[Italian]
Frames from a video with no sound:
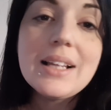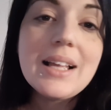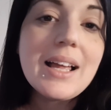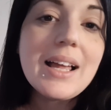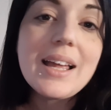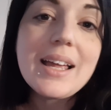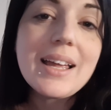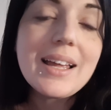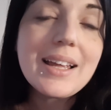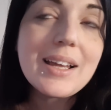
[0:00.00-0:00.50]

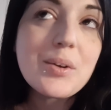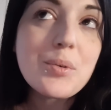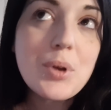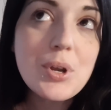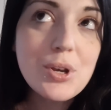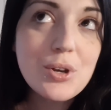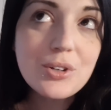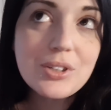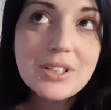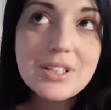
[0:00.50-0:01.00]
è, è
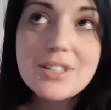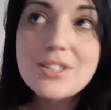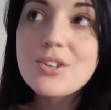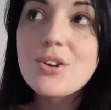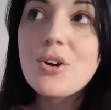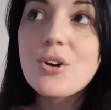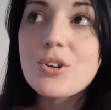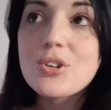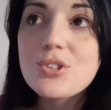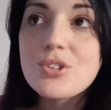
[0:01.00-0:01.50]
quello il
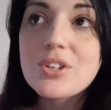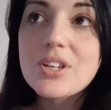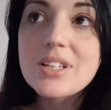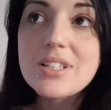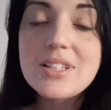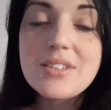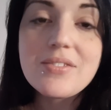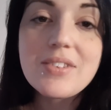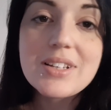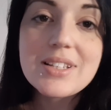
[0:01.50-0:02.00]
discorso, che
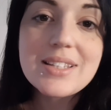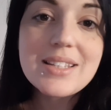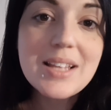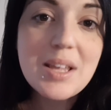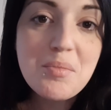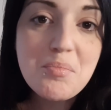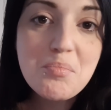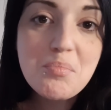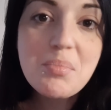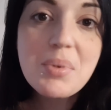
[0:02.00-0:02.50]
si va
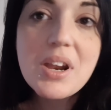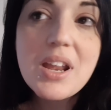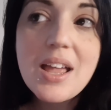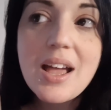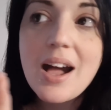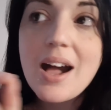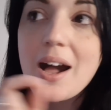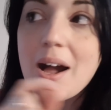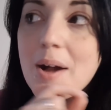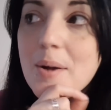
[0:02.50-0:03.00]
sempre
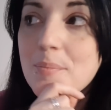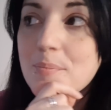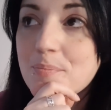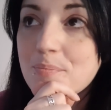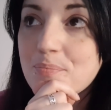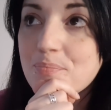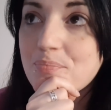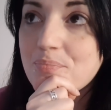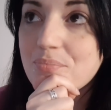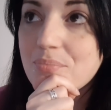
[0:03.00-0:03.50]
a, mh,
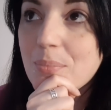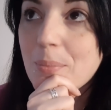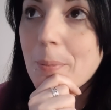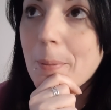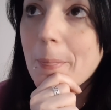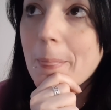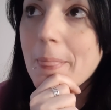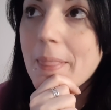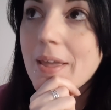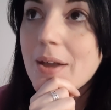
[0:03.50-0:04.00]

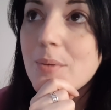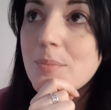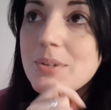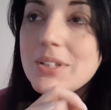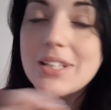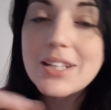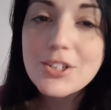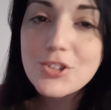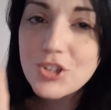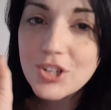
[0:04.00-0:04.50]
mm, come
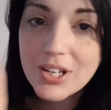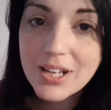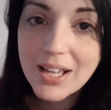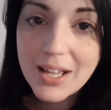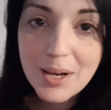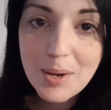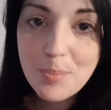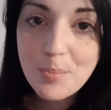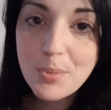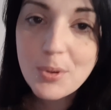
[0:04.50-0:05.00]
dire,
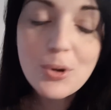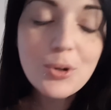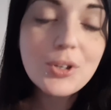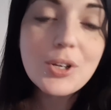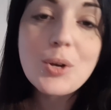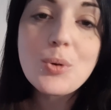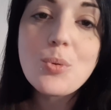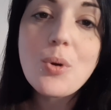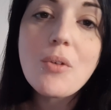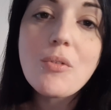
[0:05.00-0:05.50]
cercare il pelo
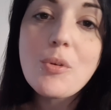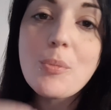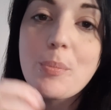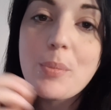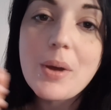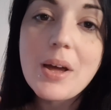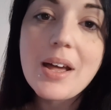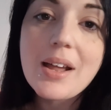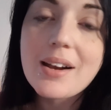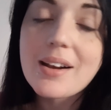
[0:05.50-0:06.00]
nell'uovo
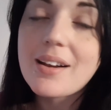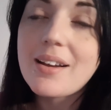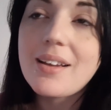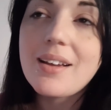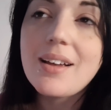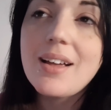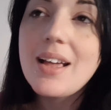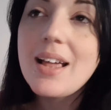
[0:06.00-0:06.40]
per